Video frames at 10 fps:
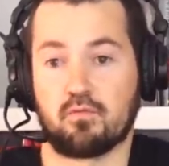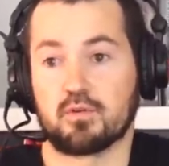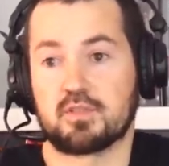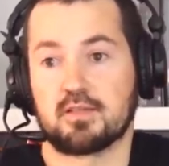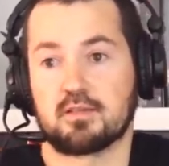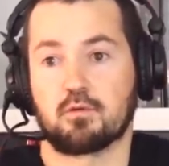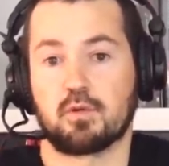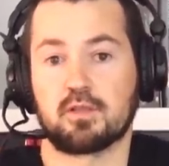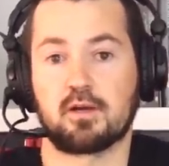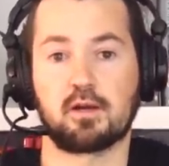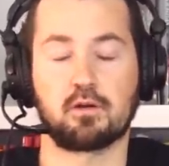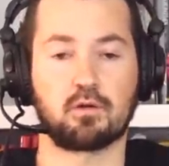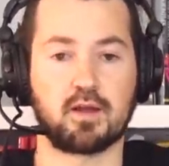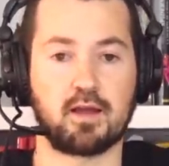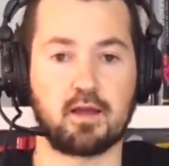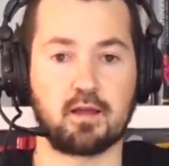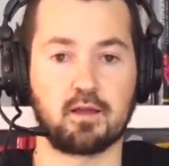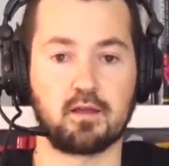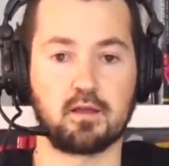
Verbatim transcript: fósiles se encuentran en rocas